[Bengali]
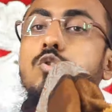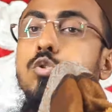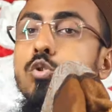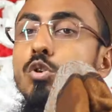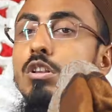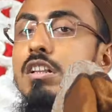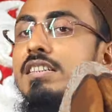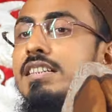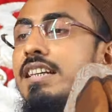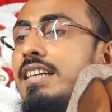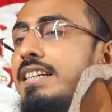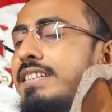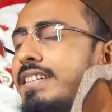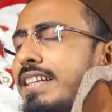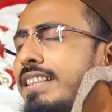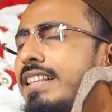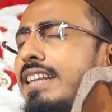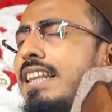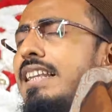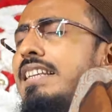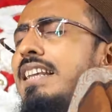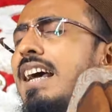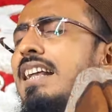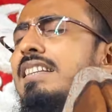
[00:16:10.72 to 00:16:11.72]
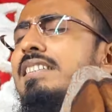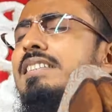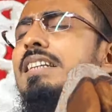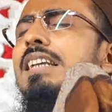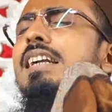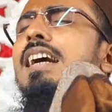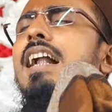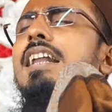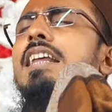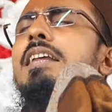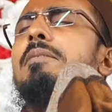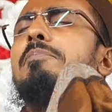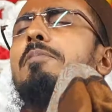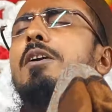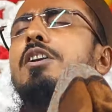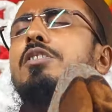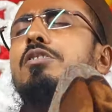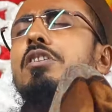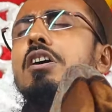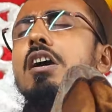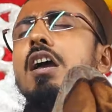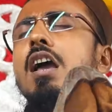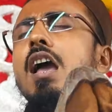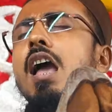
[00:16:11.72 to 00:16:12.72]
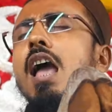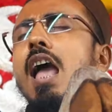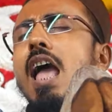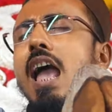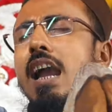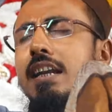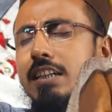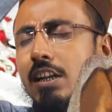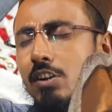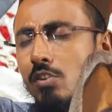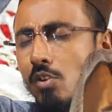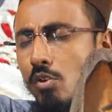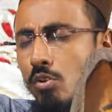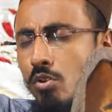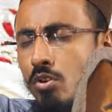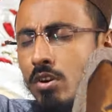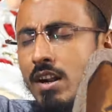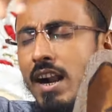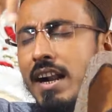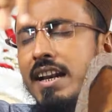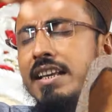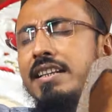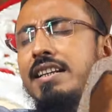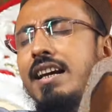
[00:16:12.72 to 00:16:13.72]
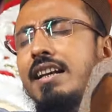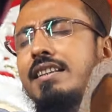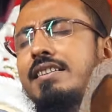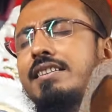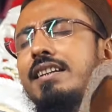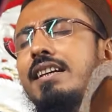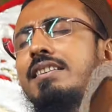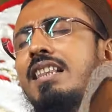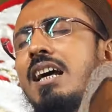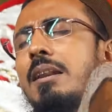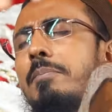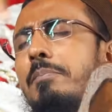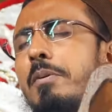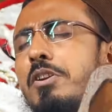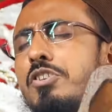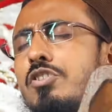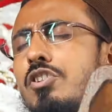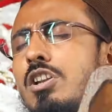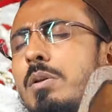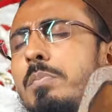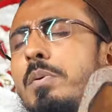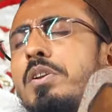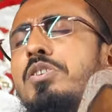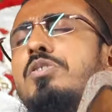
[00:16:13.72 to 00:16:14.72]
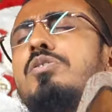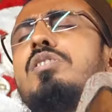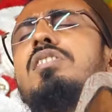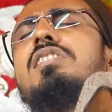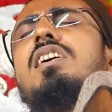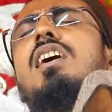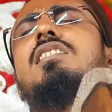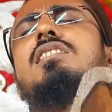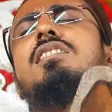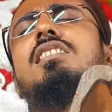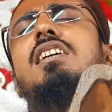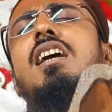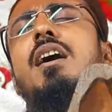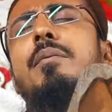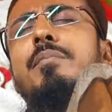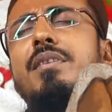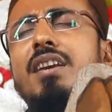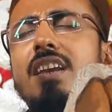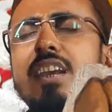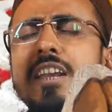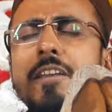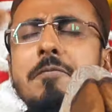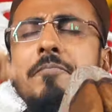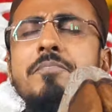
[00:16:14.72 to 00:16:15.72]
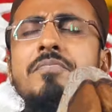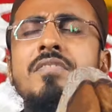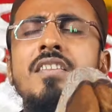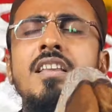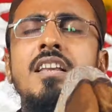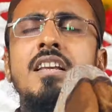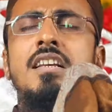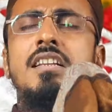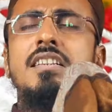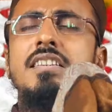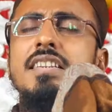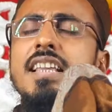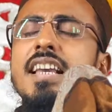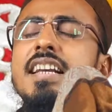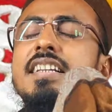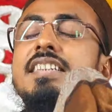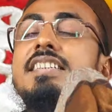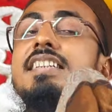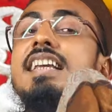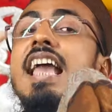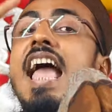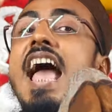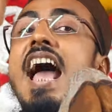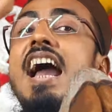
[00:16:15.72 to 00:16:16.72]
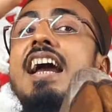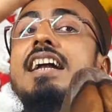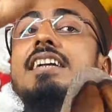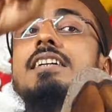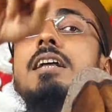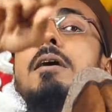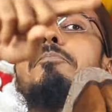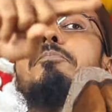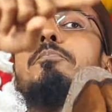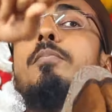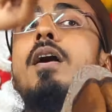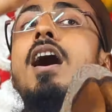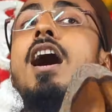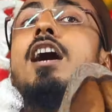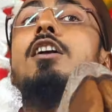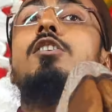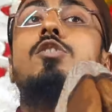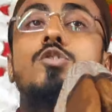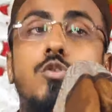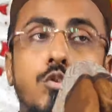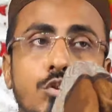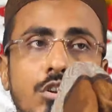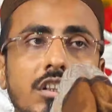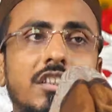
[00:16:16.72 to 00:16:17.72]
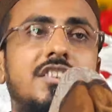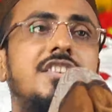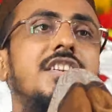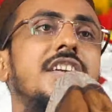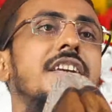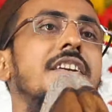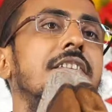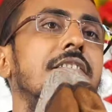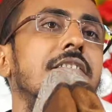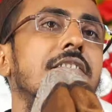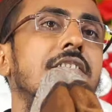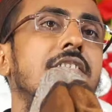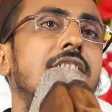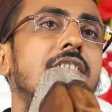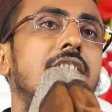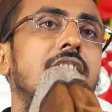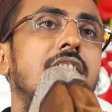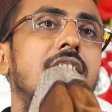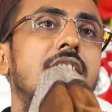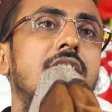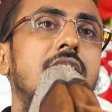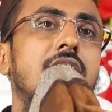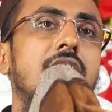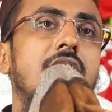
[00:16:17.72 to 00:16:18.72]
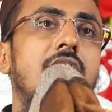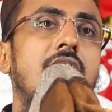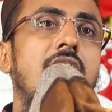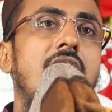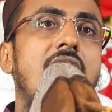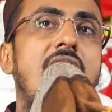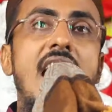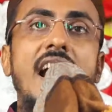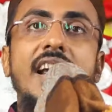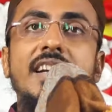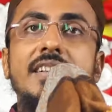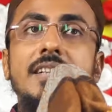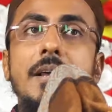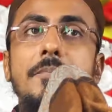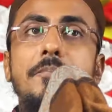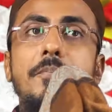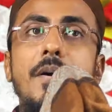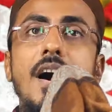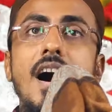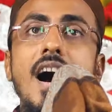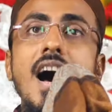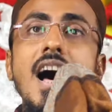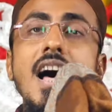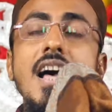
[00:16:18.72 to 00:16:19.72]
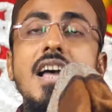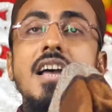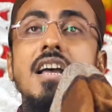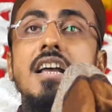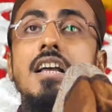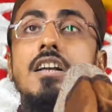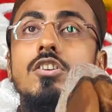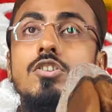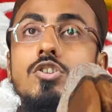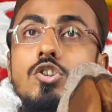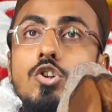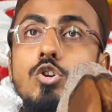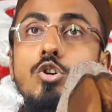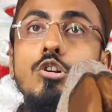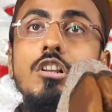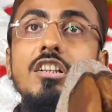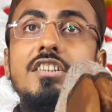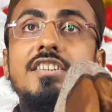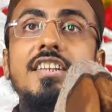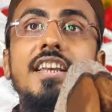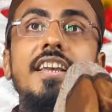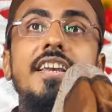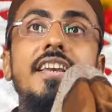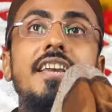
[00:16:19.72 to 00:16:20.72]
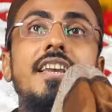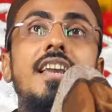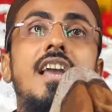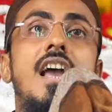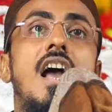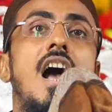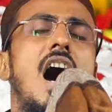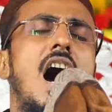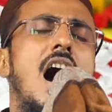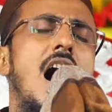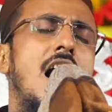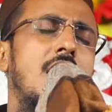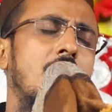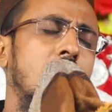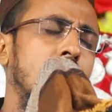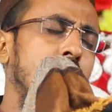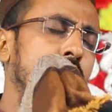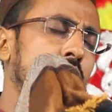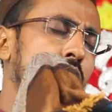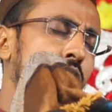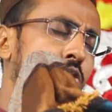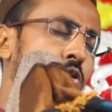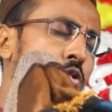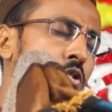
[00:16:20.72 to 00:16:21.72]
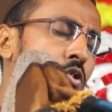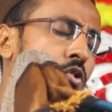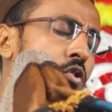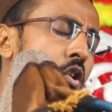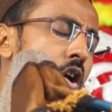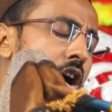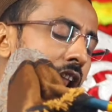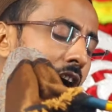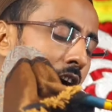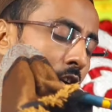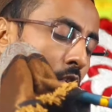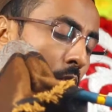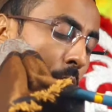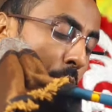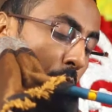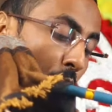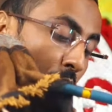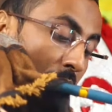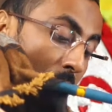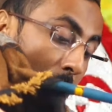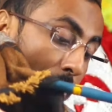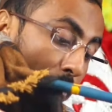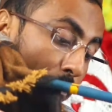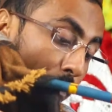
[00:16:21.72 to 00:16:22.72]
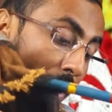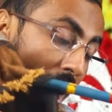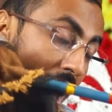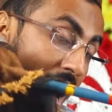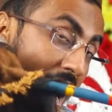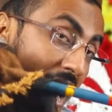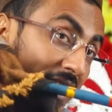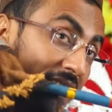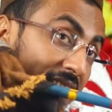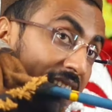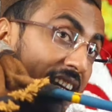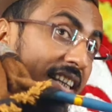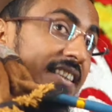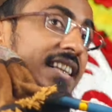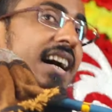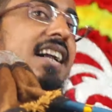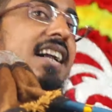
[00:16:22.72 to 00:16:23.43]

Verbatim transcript: ঝুলছে সেদিনে যাচ্ছি গাড়ির একটা গরুর গাড়ি যাচ্ছে তার পেছনে পেছনে যাচ্ছি আমি দেখছি একটা পা ঝুলছে একটা পা ঝুলছে আর গরুর গলার ওপরে পা দিয়ে